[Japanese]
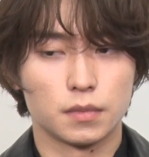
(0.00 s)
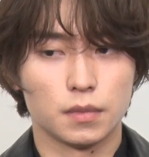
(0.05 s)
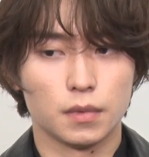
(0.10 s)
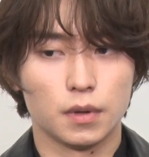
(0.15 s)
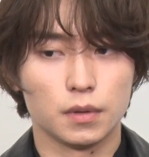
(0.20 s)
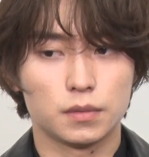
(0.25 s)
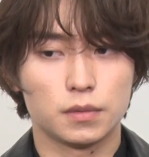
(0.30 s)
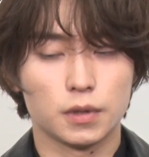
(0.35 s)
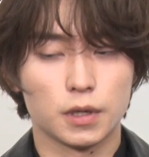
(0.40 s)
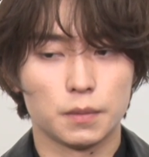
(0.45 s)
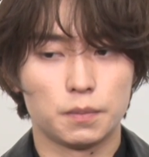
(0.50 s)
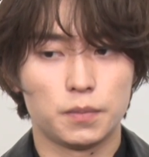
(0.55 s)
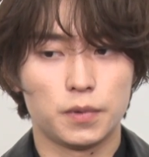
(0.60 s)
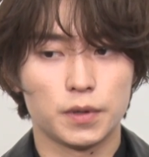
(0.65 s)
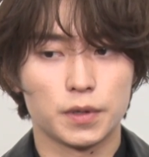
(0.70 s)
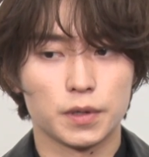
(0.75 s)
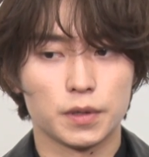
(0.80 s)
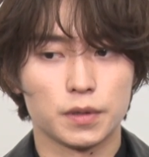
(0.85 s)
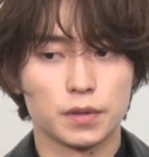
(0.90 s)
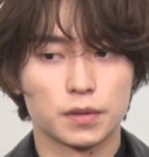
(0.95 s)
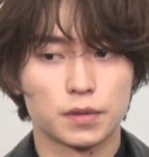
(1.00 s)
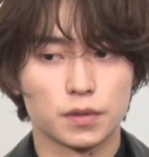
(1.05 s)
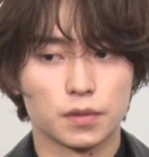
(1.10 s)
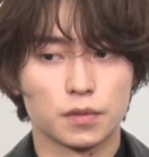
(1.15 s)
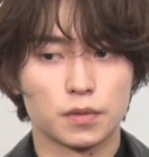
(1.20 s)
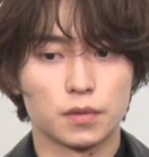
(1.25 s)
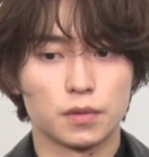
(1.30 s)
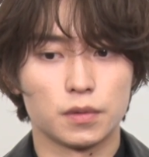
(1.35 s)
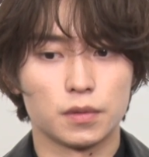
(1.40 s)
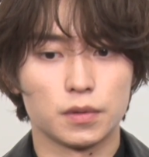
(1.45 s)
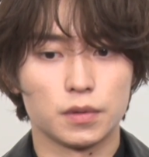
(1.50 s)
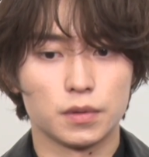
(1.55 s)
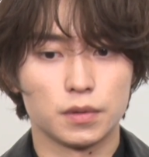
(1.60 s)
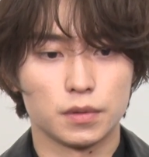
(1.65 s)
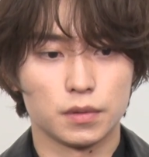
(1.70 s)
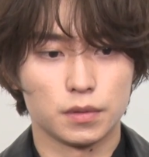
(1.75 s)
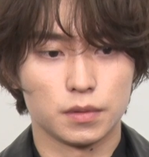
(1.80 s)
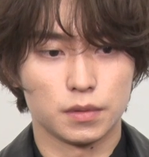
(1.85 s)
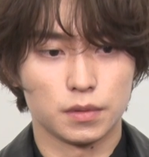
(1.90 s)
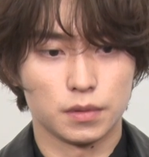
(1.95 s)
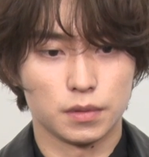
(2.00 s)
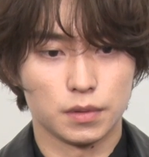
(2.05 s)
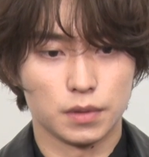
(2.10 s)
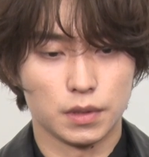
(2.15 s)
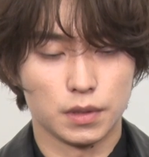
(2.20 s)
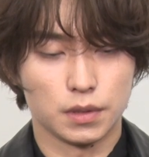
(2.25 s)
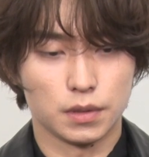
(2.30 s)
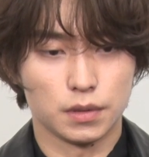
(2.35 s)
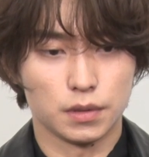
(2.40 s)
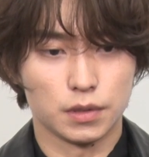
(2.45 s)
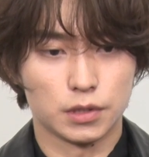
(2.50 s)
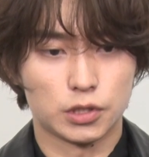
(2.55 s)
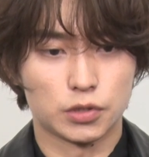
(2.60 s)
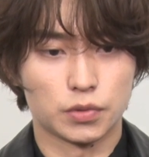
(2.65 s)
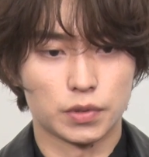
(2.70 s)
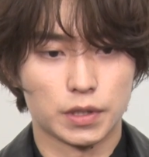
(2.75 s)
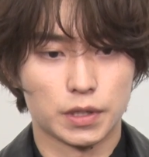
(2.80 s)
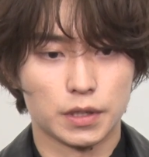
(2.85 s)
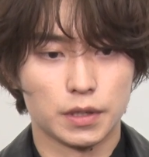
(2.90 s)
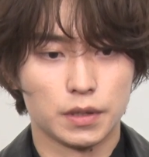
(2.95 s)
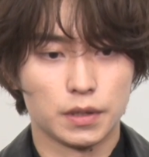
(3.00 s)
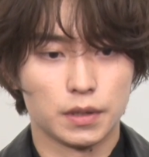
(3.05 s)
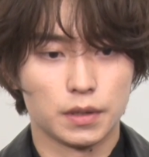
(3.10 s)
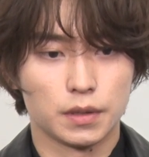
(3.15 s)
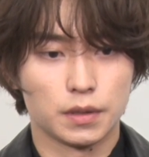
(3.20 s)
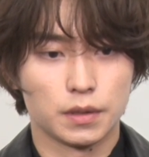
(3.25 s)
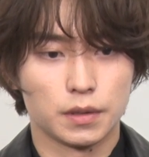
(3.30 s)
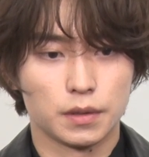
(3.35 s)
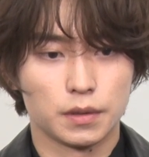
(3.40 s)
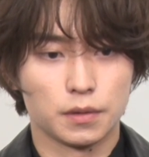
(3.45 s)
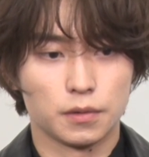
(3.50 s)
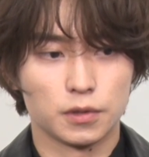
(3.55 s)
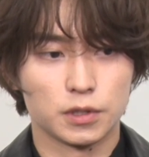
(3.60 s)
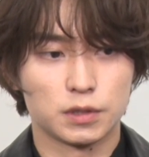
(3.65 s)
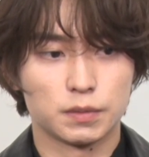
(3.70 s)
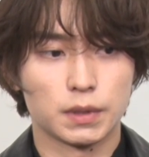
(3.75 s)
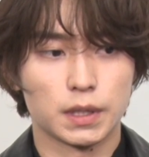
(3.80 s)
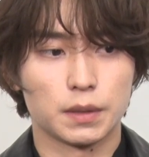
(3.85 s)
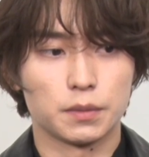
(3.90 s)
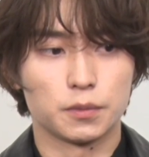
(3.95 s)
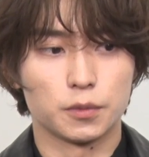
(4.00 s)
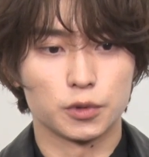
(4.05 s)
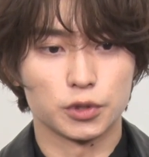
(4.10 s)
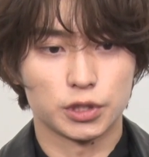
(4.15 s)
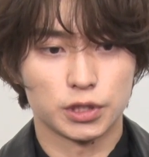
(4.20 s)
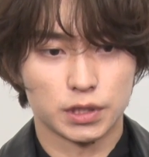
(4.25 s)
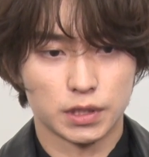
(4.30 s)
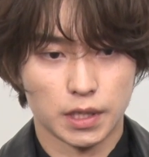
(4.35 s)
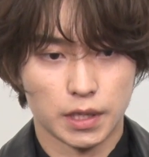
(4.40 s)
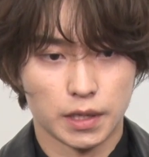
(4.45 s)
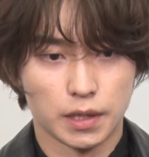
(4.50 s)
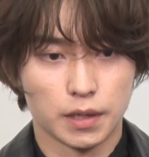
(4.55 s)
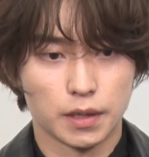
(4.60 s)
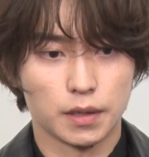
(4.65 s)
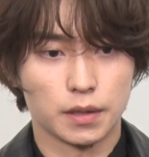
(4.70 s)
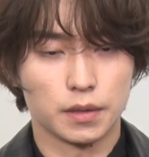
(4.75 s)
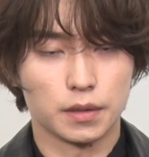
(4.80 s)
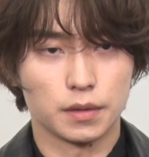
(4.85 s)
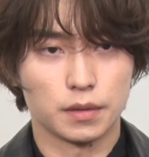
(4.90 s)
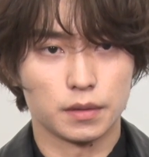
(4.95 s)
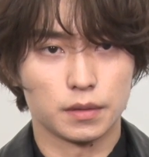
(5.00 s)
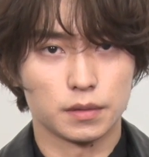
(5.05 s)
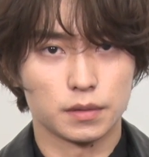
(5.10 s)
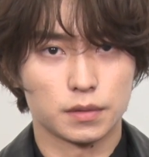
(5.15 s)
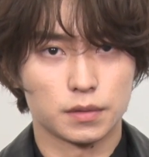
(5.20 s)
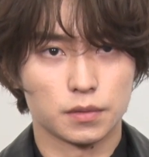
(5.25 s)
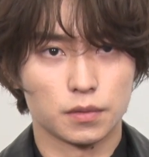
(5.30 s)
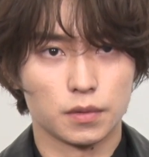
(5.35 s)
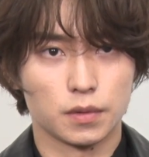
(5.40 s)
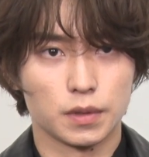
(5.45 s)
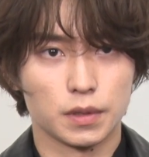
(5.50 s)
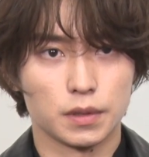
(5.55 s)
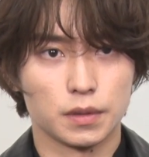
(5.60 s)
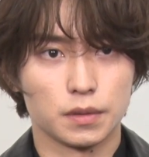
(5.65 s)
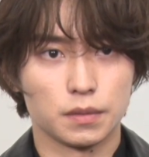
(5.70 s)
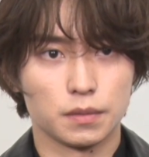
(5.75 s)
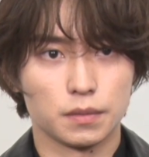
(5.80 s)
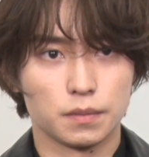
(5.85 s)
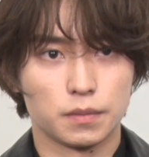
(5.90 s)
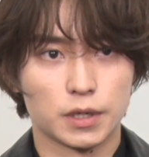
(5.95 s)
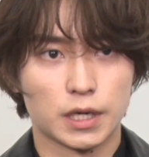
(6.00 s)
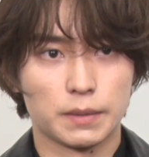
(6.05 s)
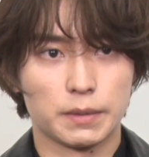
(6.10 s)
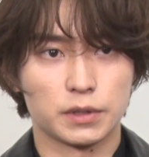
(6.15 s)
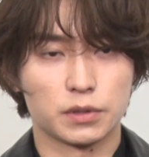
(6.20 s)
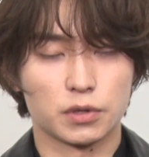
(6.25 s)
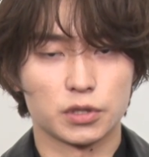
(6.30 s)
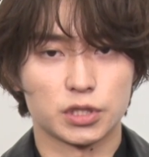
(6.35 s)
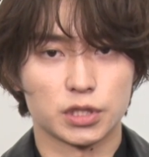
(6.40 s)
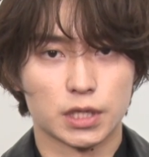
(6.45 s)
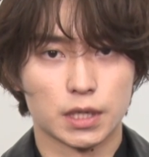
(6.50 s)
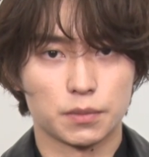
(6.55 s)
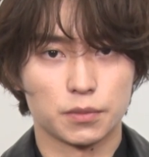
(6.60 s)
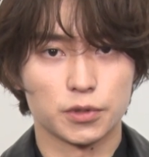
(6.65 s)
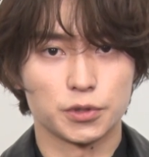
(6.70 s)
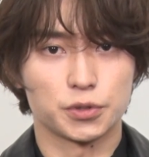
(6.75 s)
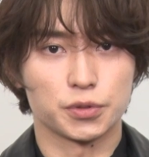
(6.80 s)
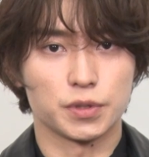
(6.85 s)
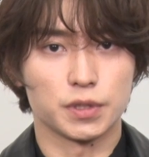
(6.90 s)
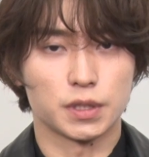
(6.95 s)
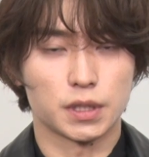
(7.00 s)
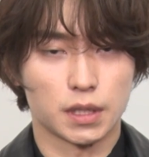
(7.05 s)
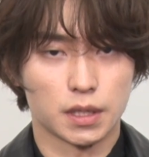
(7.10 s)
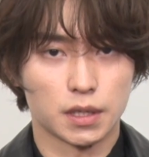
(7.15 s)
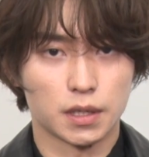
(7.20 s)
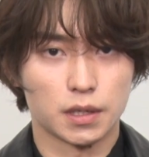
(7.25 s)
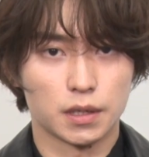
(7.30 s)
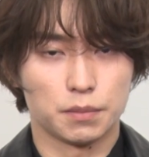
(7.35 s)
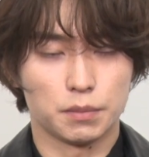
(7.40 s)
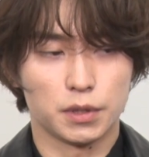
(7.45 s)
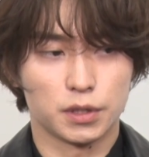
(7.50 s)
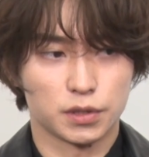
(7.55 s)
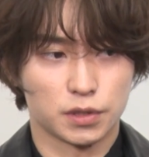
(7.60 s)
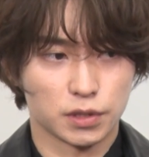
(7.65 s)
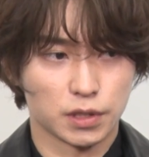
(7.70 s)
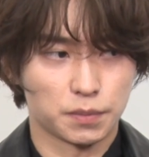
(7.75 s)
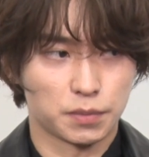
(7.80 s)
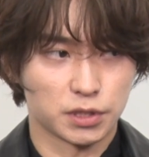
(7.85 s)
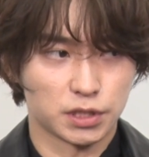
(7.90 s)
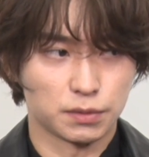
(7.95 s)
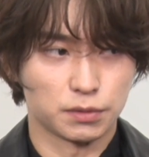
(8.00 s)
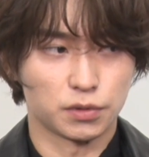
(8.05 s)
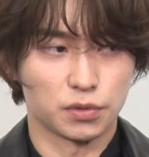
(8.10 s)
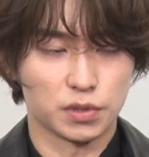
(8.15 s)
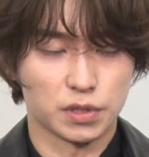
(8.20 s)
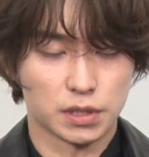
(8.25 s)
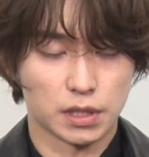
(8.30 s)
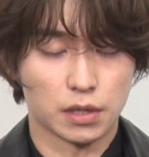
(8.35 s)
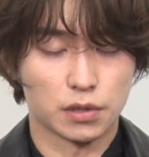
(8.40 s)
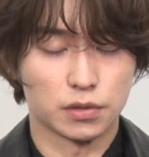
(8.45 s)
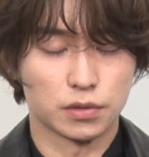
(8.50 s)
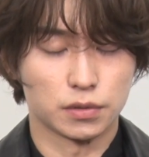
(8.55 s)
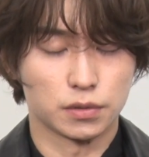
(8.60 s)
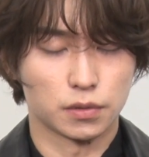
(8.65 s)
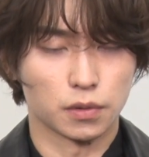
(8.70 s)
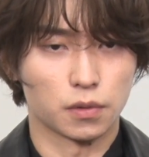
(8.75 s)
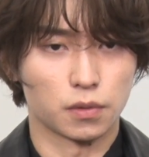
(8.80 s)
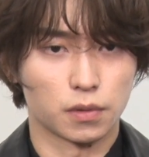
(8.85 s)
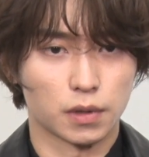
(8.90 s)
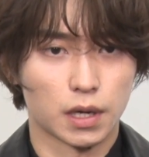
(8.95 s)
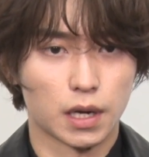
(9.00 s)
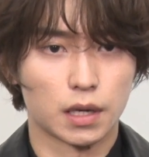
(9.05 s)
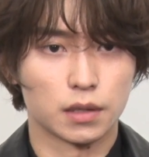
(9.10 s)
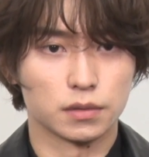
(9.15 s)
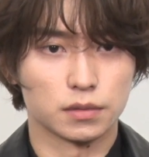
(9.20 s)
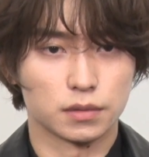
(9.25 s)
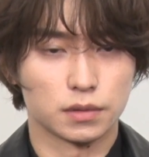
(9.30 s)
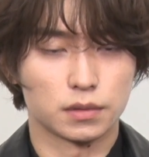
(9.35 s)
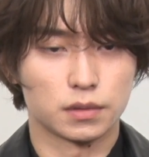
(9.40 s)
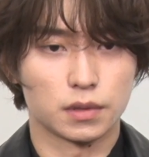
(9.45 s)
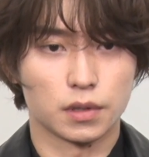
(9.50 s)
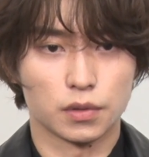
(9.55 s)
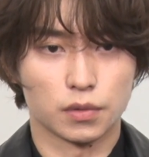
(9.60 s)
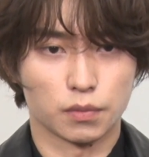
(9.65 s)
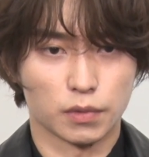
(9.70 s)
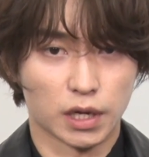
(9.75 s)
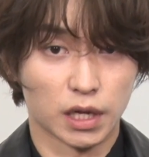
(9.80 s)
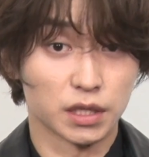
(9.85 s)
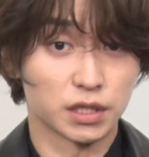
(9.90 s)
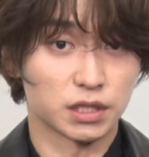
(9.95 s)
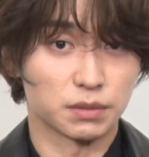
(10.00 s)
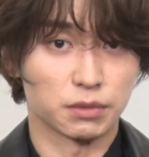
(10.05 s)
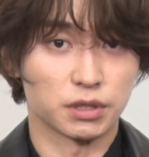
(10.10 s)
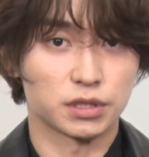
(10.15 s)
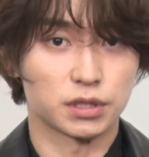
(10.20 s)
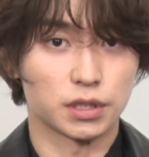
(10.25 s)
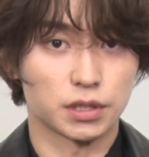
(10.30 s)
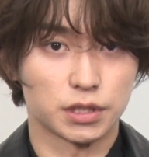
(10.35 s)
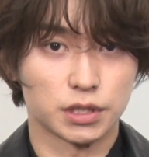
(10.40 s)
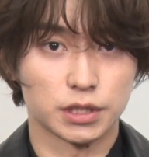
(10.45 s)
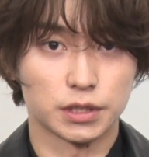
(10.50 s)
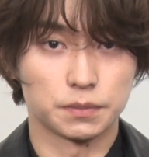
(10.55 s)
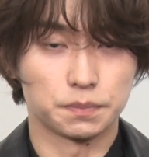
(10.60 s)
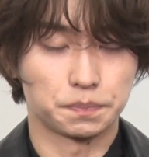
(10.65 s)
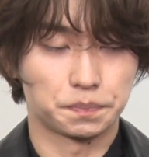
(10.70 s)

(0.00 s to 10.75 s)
あとはやっぱりその一緒にお芝居もしてすごいプライベートな時間も一緒にいたらまあやっぱ自分と似てるところがあるっていうのも感じましたし